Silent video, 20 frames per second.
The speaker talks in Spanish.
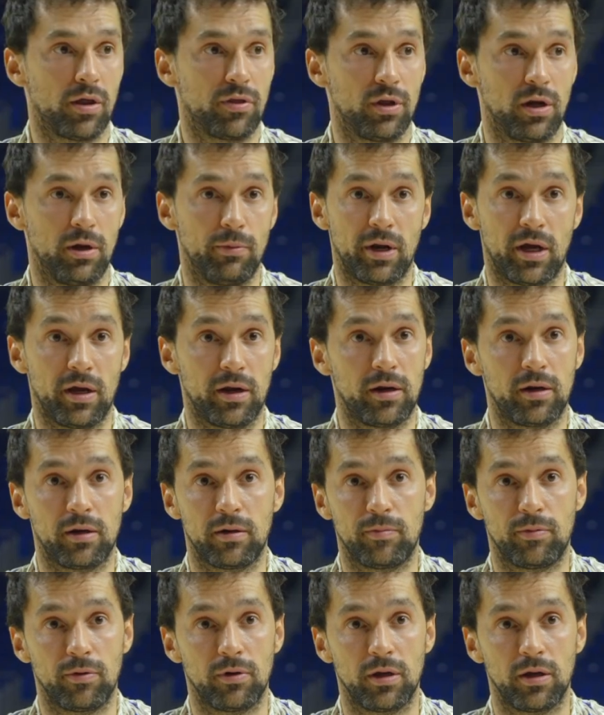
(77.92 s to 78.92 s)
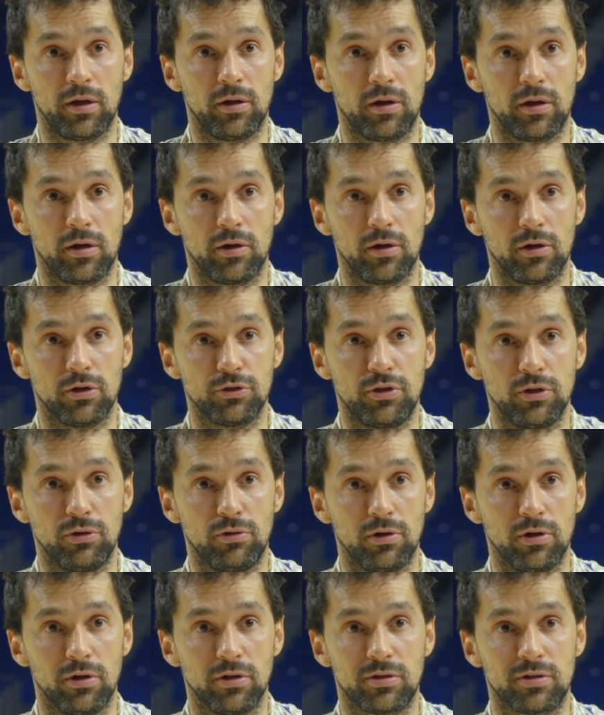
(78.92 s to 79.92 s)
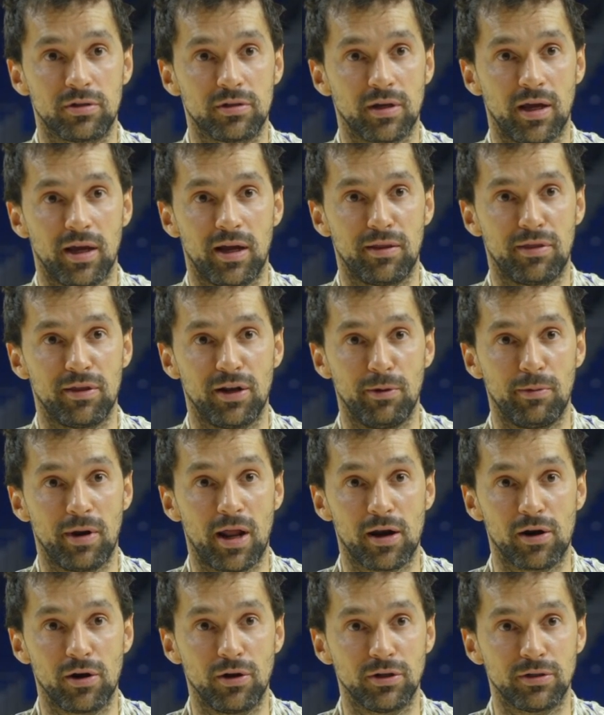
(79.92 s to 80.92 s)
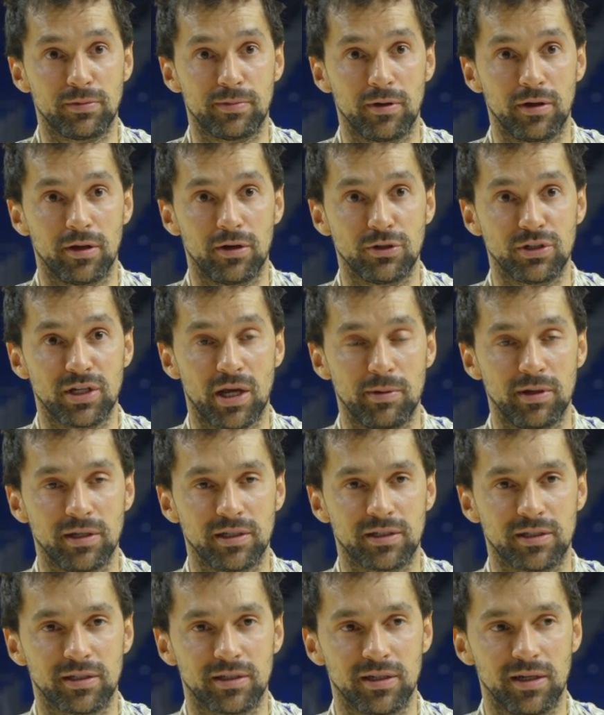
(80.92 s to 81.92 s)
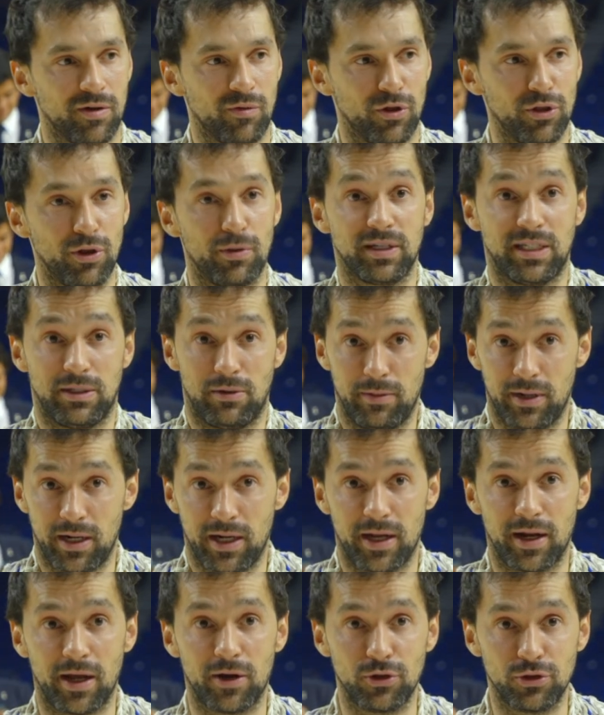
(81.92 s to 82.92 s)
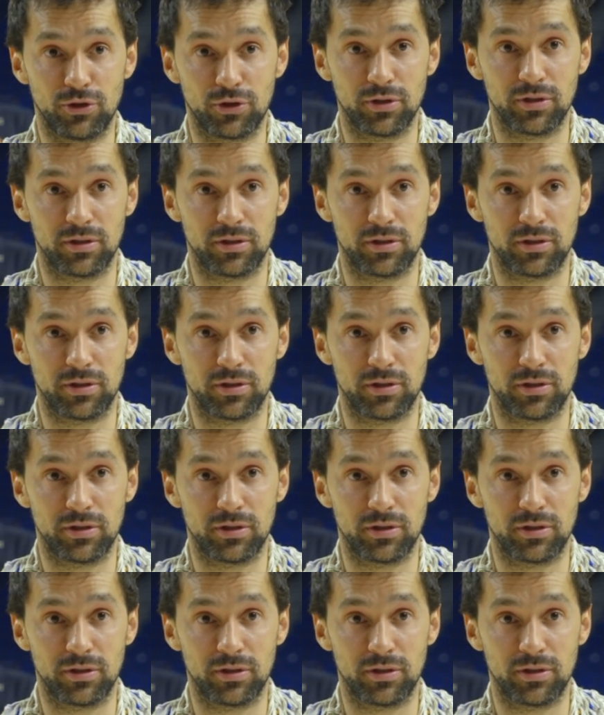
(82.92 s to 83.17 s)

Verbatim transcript: a celebrar, porque yo creo que los títulos hay que celebrarlos, porque no sabes cuándo vas a volver a ganar otro,